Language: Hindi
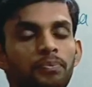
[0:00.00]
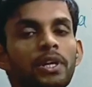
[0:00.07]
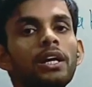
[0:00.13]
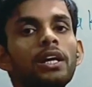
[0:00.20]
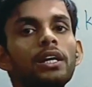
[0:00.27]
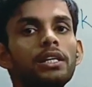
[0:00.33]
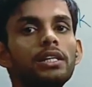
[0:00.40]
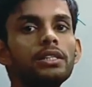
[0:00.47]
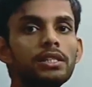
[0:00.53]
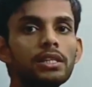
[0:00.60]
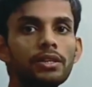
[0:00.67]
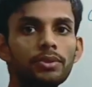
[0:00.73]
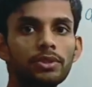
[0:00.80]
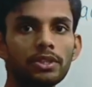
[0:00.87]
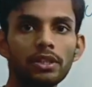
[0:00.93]
है
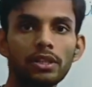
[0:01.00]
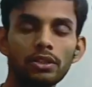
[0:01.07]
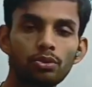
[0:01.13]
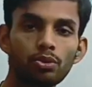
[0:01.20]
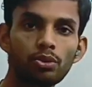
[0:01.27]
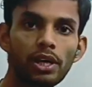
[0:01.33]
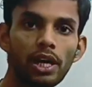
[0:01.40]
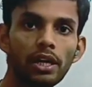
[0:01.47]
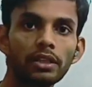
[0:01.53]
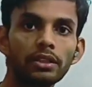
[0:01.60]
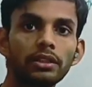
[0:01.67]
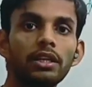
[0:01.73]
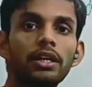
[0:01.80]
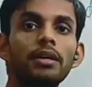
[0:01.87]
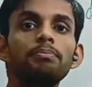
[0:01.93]
इस इक्वेशन के थ्रू
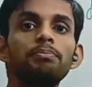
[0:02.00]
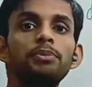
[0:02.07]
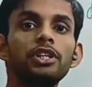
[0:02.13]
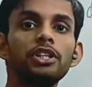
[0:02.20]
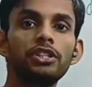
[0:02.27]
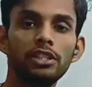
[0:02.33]
क्या करते हैं हम